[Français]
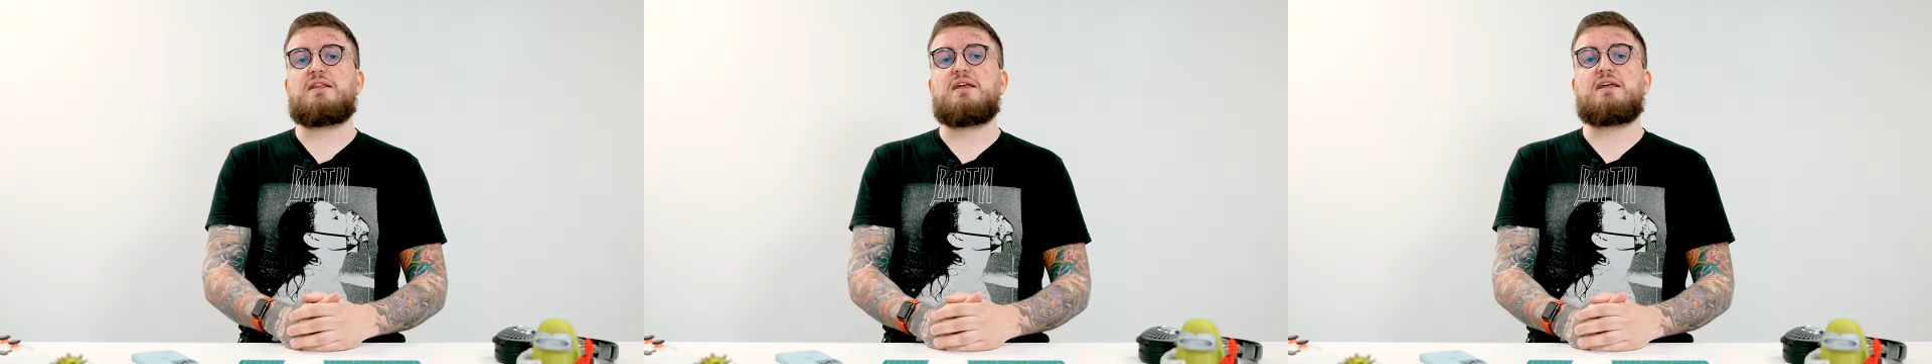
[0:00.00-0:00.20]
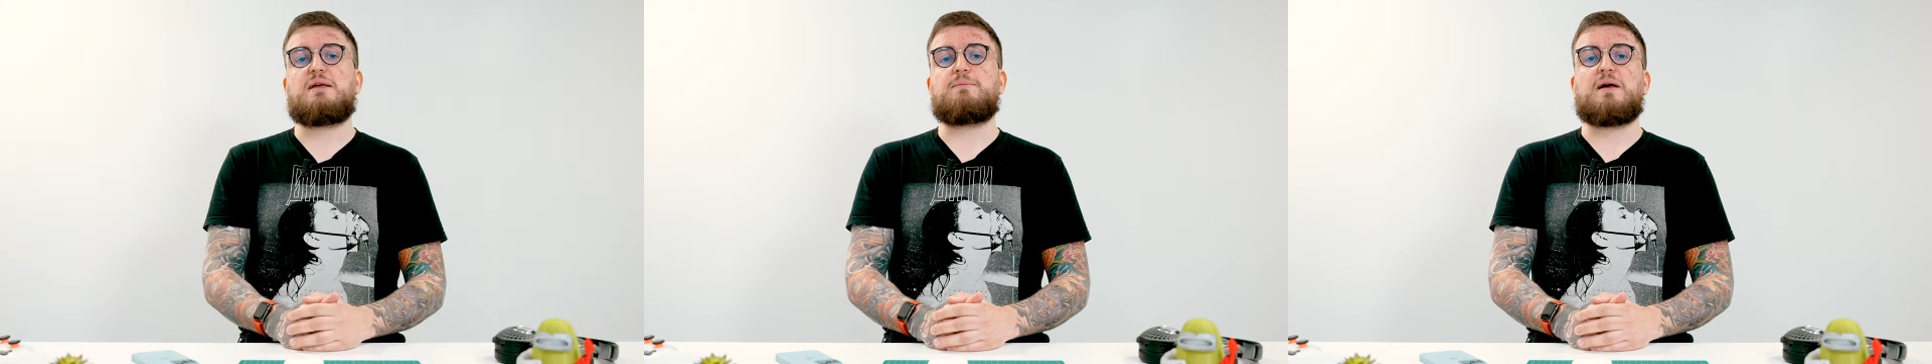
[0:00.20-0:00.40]

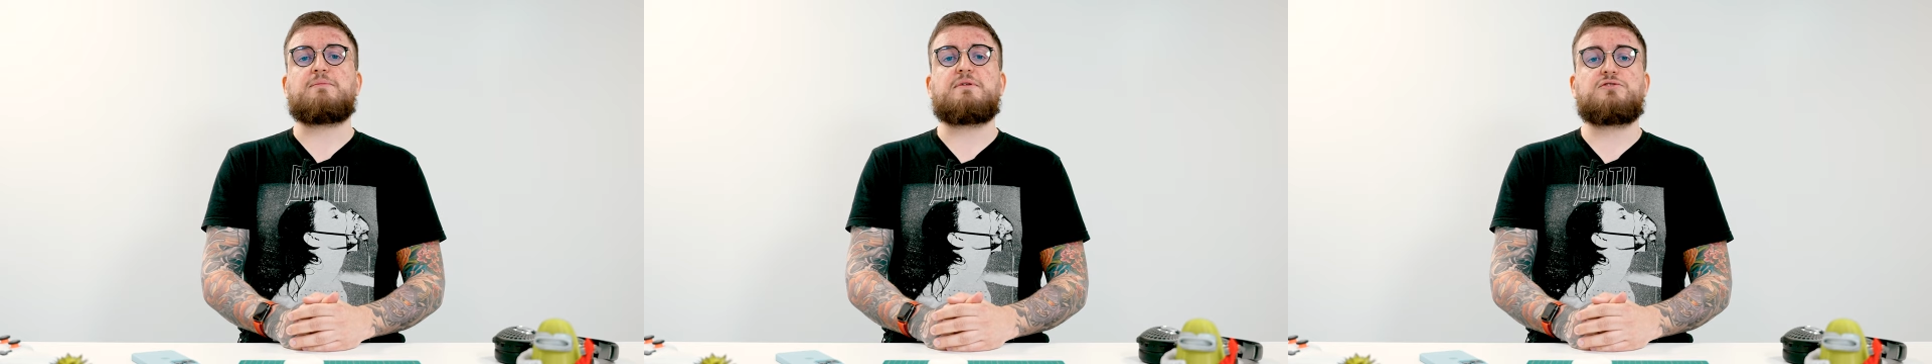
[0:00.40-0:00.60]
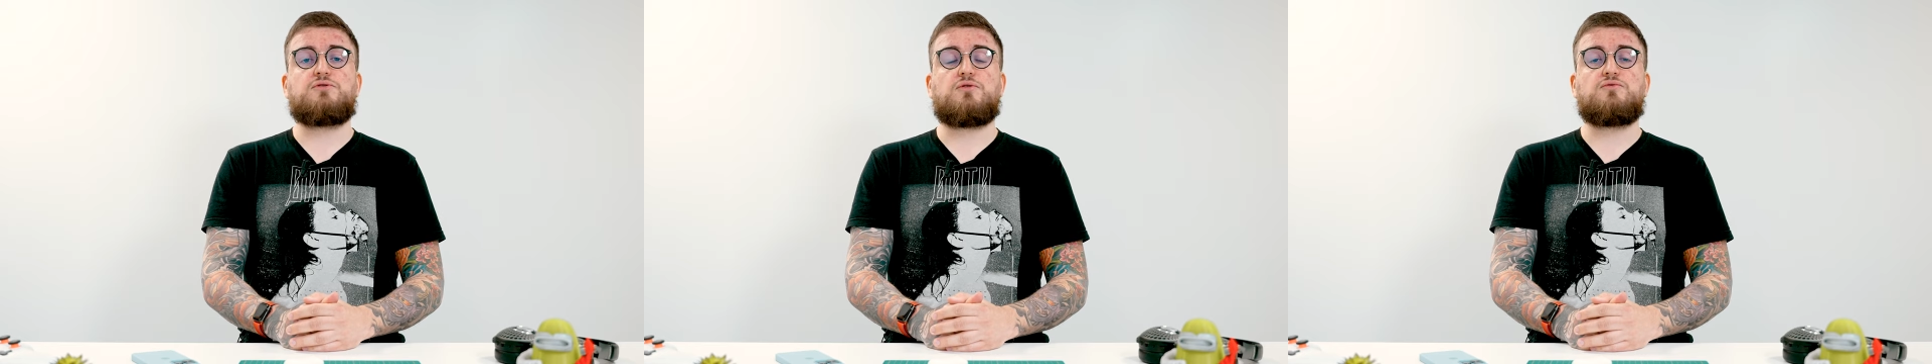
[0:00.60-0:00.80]
idée qui
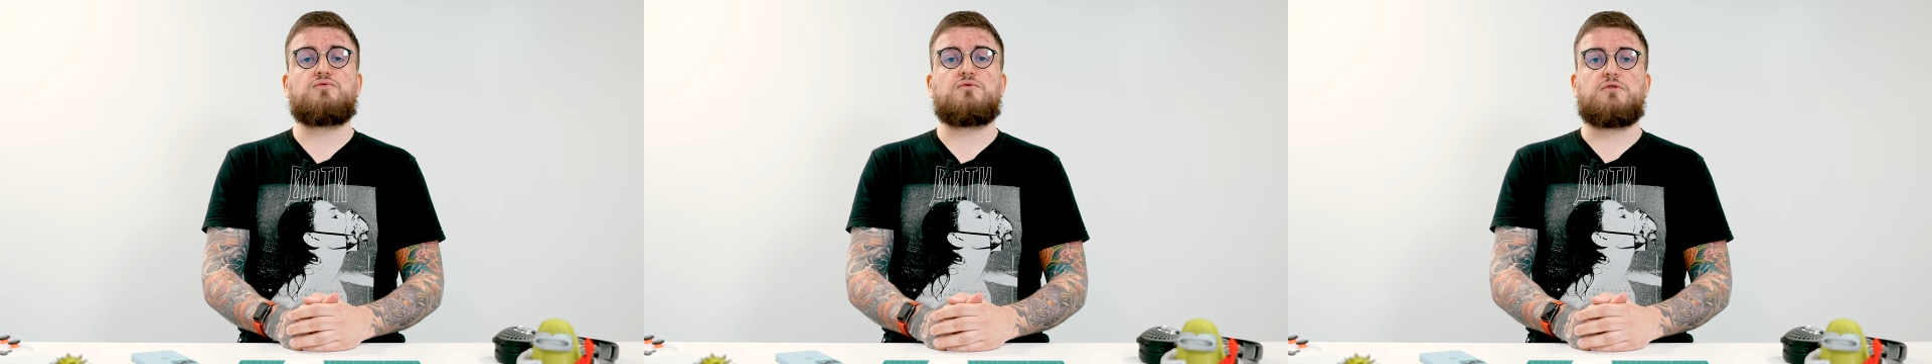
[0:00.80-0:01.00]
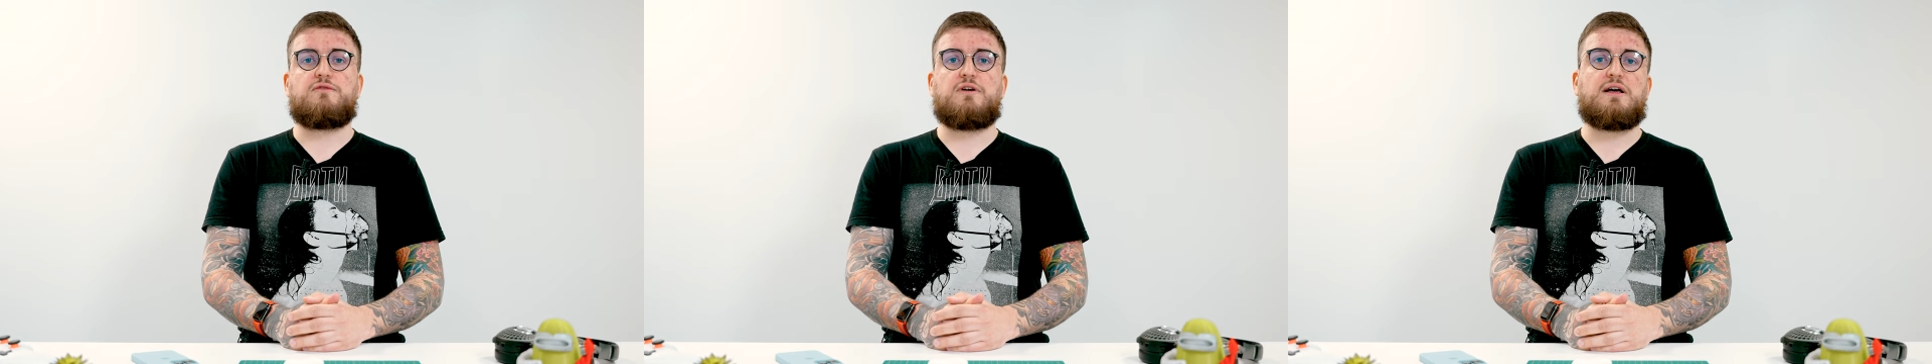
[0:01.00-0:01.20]
permet
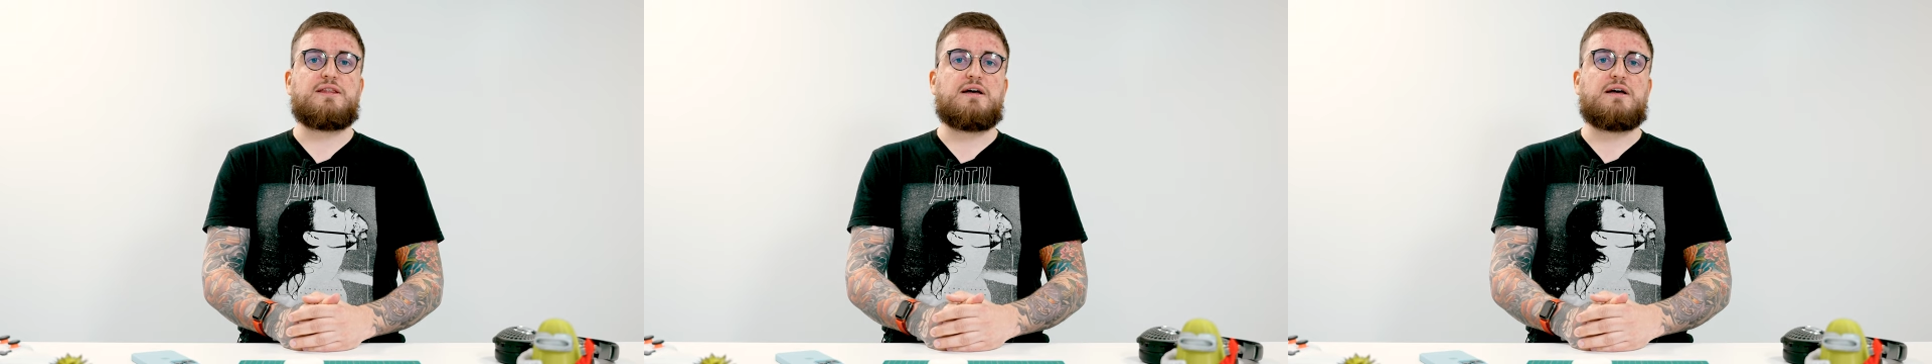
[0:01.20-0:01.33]
surtout voilà,